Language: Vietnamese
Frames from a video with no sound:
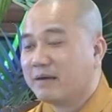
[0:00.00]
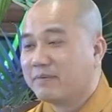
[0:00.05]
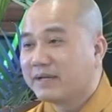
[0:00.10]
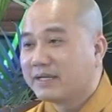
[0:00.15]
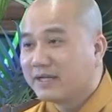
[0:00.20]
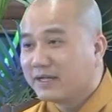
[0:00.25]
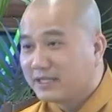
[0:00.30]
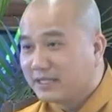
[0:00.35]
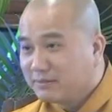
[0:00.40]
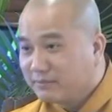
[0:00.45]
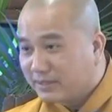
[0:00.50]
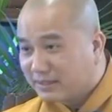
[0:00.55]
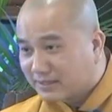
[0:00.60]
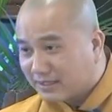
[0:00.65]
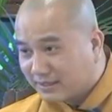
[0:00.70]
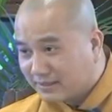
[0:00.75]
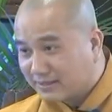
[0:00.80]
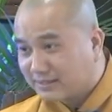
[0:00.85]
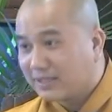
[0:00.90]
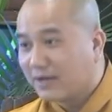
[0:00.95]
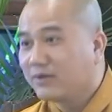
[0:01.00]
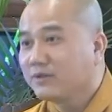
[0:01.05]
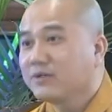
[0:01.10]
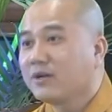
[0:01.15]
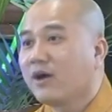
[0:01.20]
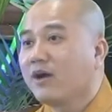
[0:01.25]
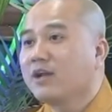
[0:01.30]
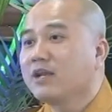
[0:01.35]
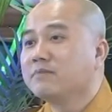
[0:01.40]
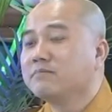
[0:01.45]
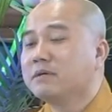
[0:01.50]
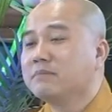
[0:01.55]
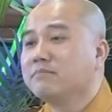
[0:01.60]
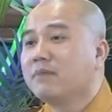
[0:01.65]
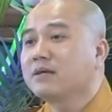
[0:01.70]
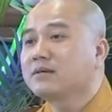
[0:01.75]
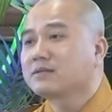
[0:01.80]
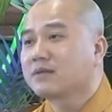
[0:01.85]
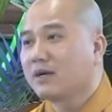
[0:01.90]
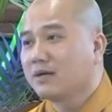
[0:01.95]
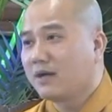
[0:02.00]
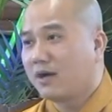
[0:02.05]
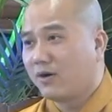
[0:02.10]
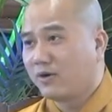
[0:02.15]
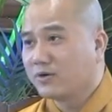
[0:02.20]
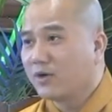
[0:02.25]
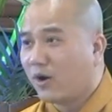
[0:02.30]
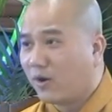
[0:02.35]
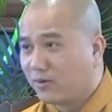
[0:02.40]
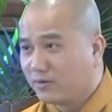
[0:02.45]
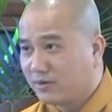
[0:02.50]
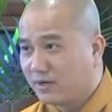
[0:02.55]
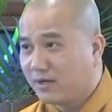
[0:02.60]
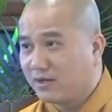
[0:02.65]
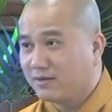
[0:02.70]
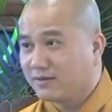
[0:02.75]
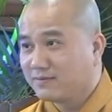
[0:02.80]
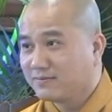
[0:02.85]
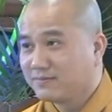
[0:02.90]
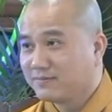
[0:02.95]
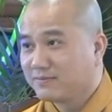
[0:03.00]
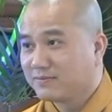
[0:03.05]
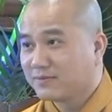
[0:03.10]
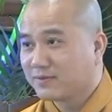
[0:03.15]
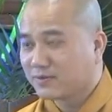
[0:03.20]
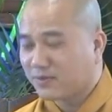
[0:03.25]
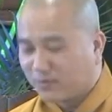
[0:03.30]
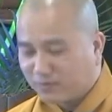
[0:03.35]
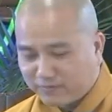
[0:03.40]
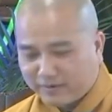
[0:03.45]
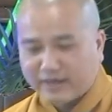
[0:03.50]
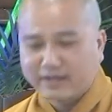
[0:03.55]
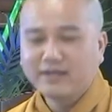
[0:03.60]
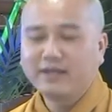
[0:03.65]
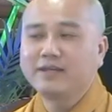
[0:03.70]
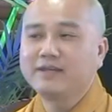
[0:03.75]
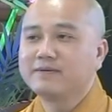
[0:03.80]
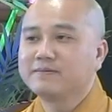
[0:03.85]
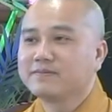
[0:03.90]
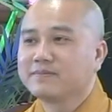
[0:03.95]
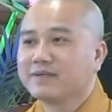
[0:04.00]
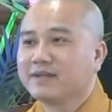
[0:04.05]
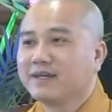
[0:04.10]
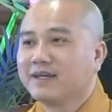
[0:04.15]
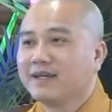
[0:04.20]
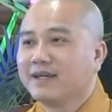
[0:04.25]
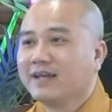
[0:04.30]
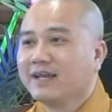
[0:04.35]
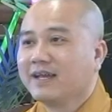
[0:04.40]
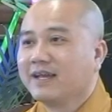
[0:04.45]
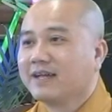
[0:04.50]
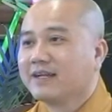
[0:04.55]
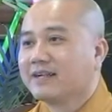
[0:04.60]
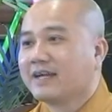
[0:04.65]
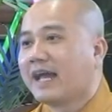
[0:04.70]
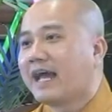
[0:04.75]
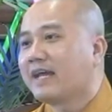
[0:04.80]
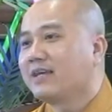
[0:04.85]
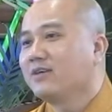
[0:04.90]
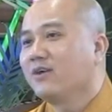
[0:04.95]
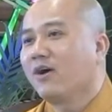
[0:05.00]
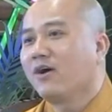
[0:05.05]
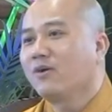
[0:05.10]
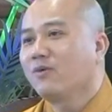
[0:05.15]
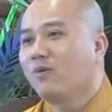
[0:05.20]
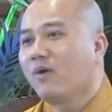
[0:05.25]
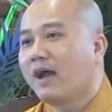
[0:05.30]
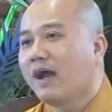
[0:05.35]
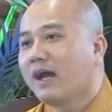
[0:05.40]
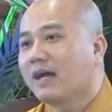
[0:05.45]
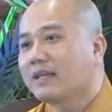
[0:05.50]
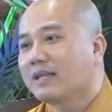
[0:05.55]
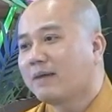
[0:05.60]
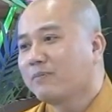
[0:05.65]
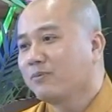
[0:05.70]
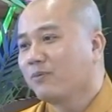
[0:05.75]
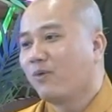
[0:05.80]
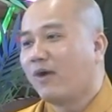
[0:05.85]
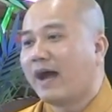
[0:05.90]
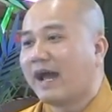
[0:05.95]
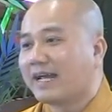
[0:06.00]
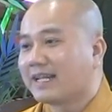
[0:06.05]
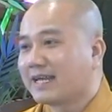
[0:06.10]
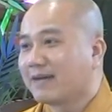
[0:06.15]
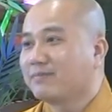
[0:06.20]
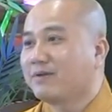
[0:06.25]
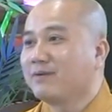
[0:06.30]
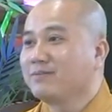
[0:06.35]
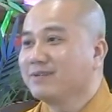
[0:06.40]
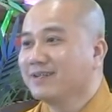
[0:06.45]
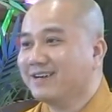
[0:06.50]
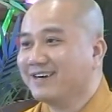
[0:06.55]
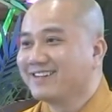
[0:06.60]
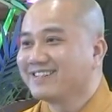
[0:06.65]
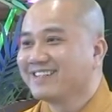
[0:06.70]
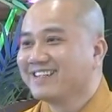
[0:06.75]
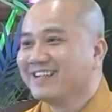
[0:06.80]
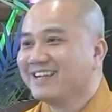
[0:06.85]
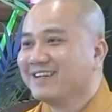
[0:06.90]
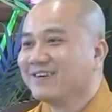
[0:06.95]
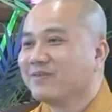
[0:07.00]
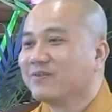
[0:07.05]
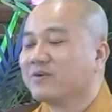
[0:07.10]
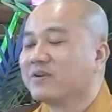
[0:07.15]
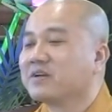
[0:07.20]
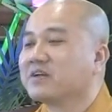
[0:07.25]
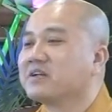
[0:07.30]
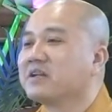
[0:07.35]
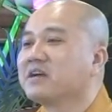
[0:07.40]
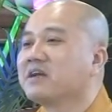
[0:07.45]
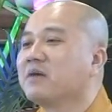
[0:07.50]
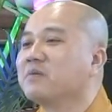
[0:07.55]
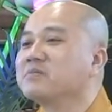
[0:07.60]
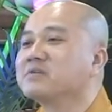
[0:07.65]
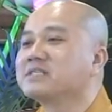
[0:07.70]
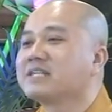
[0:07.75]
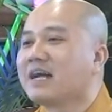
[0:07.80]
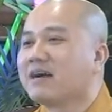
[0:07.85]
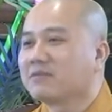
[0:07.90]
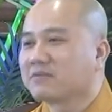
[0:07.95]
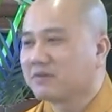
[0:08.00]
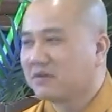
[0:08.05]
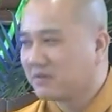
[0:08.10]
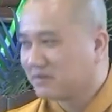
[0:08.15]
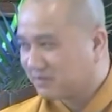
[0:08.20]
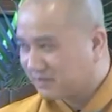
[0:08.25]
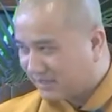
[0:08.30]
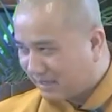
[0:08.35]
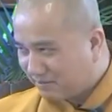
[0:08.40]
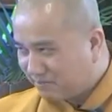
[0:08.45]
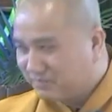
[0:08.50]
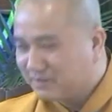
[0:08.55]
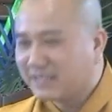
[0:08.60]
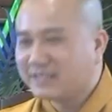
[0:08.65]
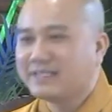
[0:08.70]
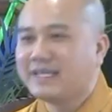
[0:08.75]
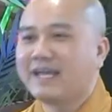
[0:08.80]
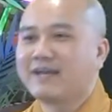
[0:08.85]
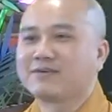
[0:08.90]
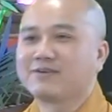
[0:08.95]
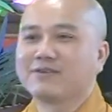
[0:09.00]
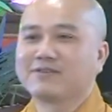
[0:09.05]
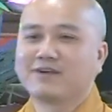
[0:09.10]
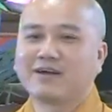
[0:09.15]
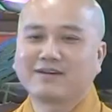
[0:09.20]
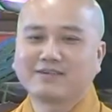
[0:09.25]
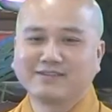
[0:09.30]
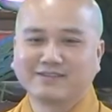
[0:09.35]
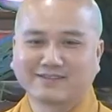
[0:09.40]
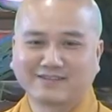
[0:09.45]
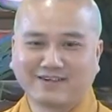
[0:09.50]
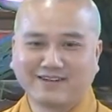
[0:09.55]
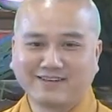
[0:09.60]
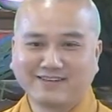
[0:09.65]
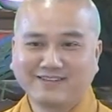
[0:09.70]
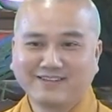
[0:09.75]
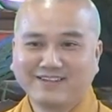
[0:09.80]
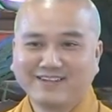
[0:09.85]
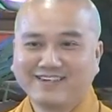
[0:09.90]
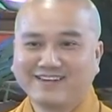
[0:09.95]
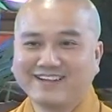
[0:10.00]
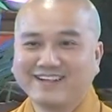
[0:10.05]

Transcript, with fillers: Mà bây giờ nếu mình từ chối nó là mình mất cơ hội độ nó. Cũng phải đi. Ra gió quá, thấp hoài, thấp không được. Nói không sao con, cắm cây nhang vô đó được rồi.